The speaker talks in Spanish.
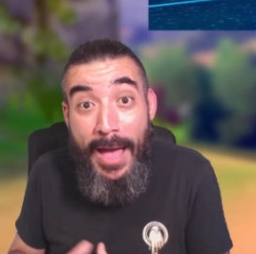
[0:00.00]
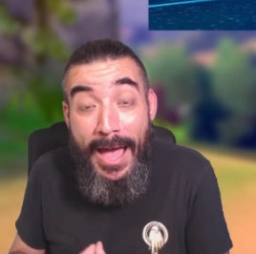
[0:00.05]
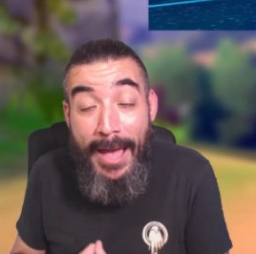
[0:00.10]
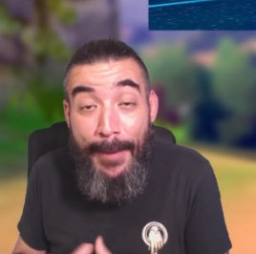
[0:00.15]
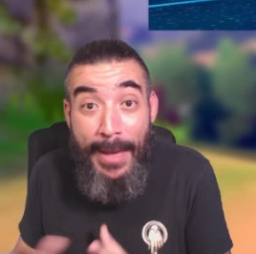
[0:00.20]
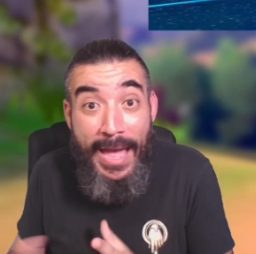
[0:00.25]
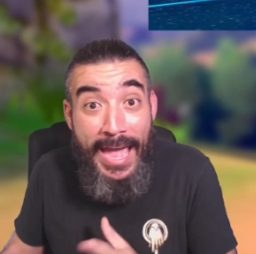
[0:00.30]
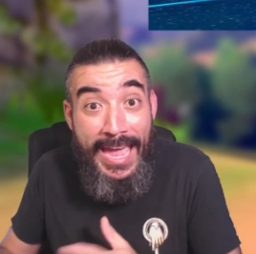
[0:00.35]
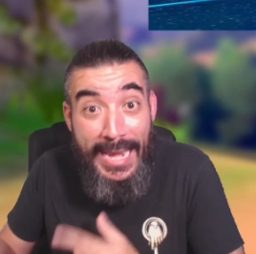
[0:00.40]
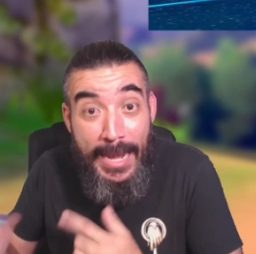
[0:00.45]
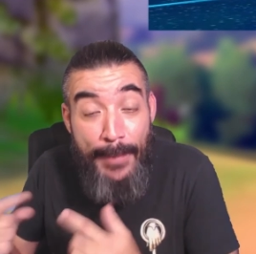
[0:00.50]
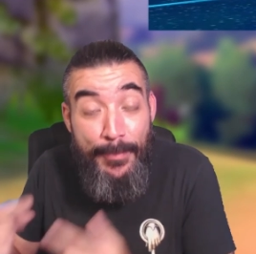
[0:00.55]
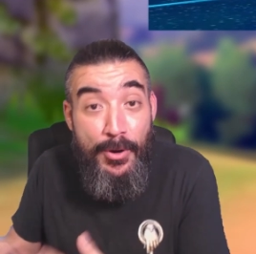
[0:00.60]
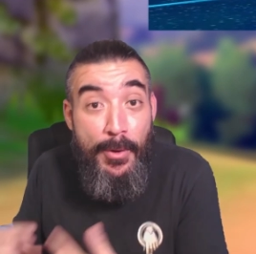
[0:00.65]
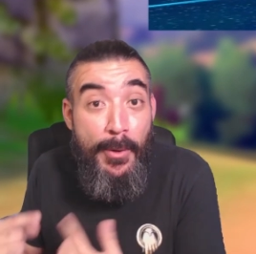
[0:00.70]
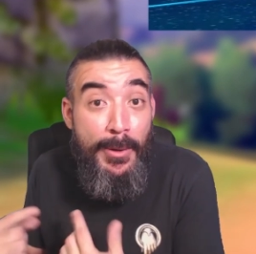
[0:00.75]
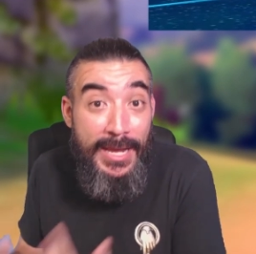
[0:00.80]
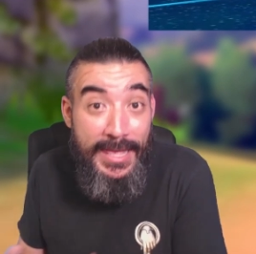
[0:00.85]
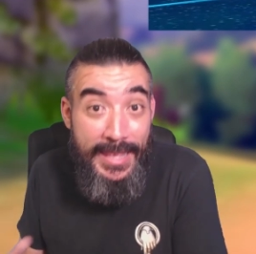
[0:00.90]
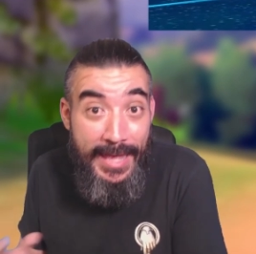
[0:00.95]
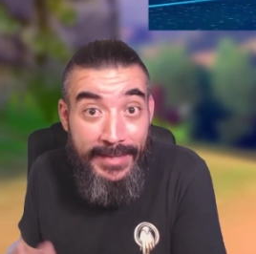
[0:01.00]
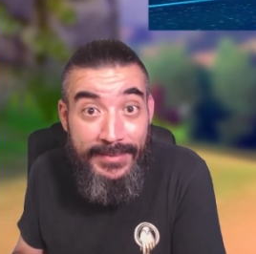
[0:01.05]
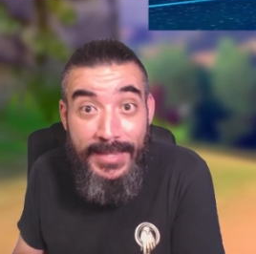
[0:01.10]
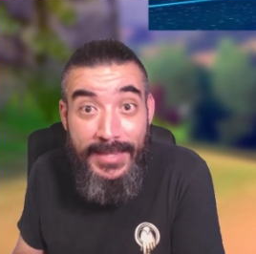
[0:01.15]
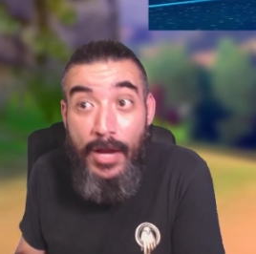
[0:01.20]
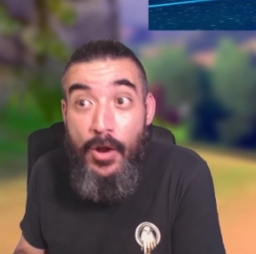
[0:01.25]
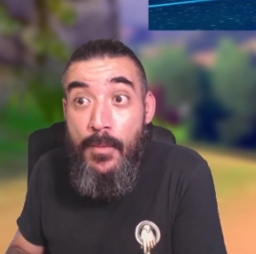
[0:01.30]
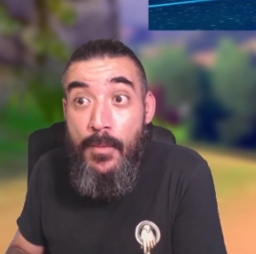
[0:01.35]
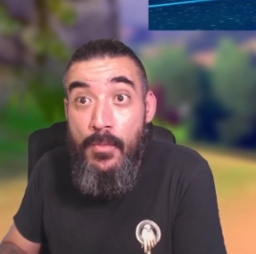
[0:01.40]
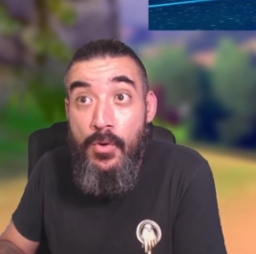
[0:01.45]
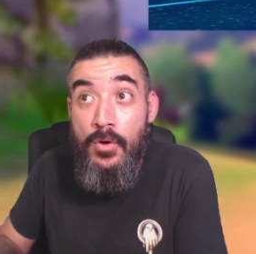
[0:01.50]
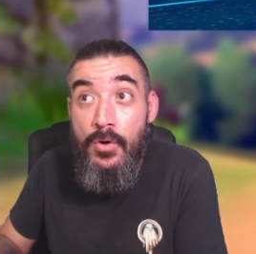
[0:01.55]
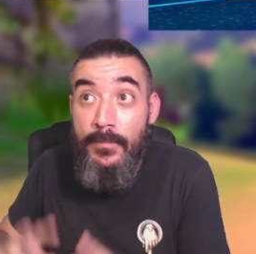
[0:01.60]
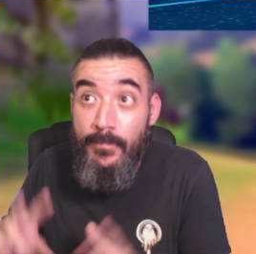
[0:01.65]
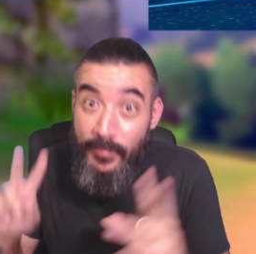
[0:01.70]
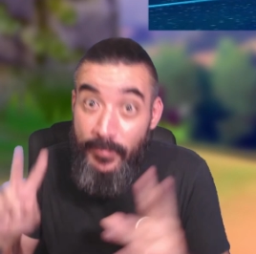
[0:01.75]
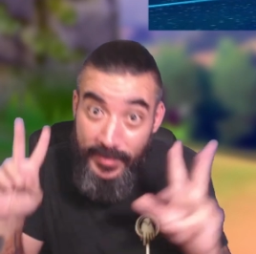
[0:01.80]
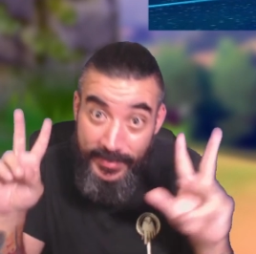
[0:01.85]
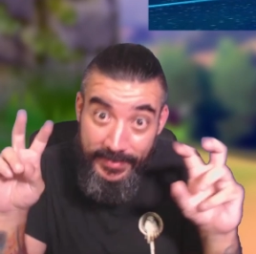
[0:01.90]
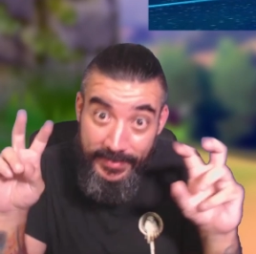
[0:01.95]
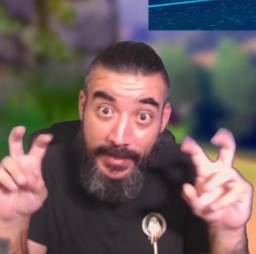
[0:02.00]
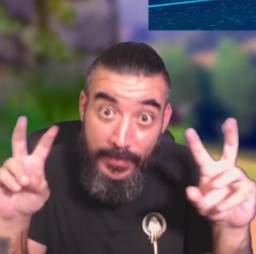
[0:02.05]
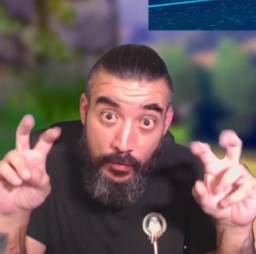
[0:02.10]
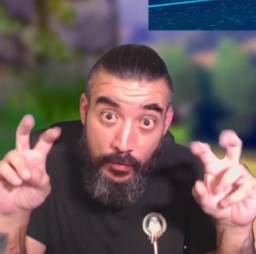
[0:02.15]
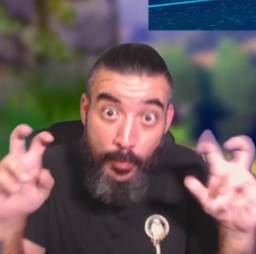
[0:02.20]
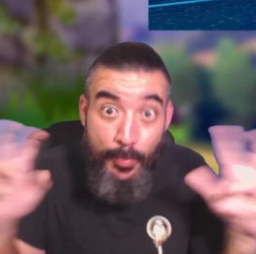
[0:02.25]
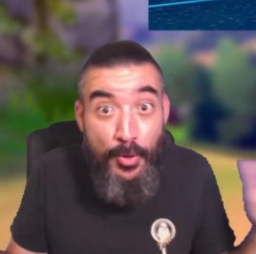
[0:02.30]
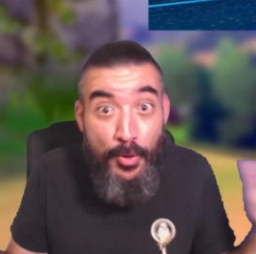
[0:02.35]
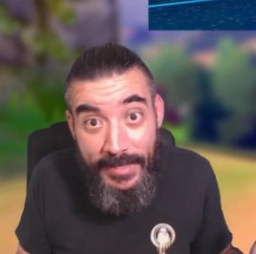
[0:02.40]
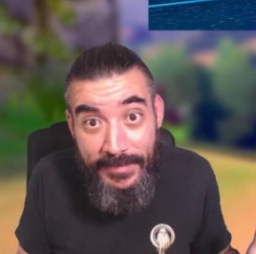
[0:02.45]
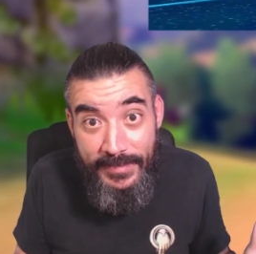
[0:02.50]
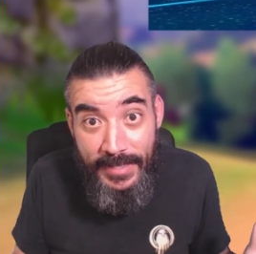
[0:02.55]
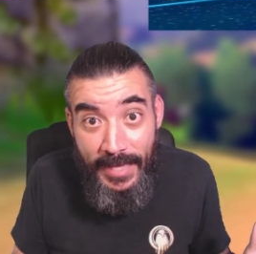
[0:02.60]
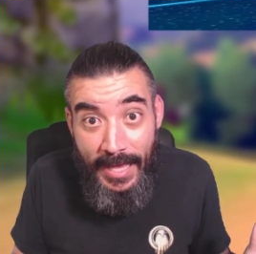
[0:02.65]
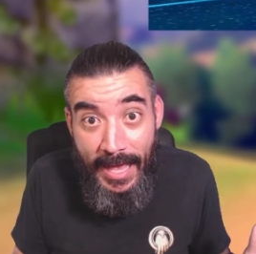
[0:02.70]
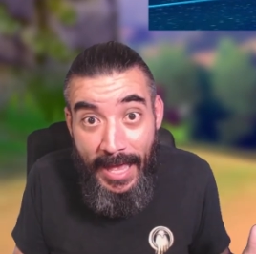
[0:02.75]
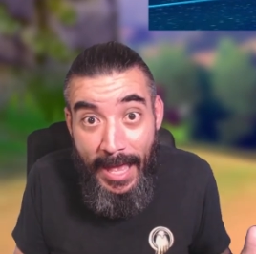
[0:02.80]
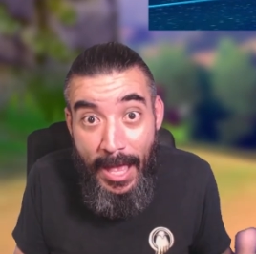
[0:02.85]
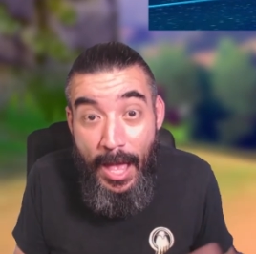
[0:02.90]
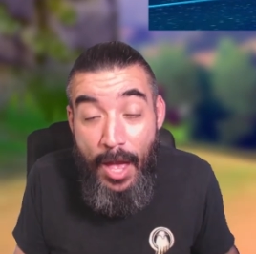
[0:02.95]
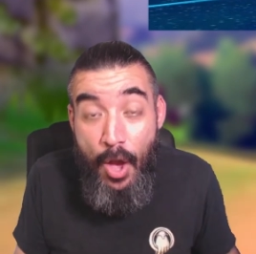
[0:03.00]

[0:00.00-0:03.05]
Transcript: la probabilidad está como se supone que sea.